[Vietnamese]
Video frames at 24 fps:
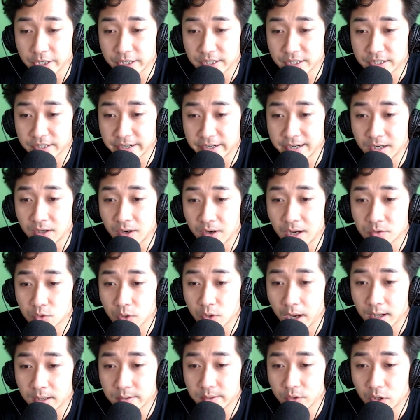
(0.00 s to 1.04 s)
Trách bên tay
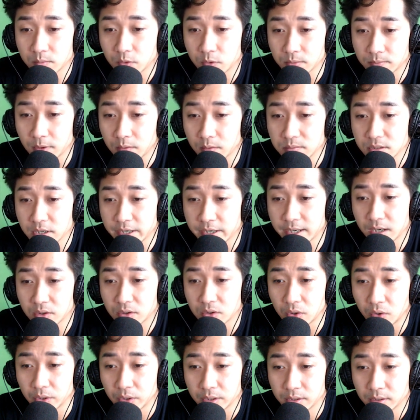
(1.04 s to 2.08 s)
phải, bày
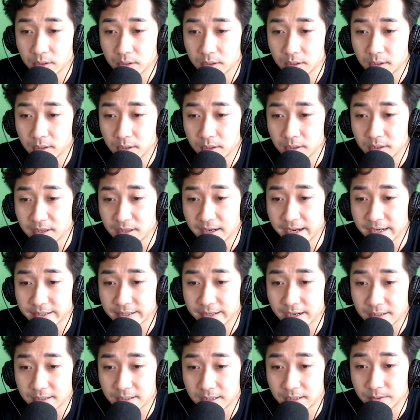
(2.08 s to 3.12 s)
một chồng giấy chi chít
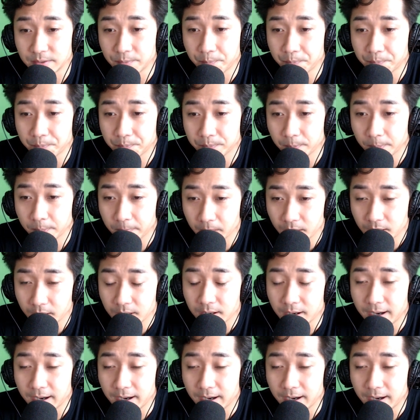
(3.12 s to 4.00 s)
những ký hiệu lảng ngoảng.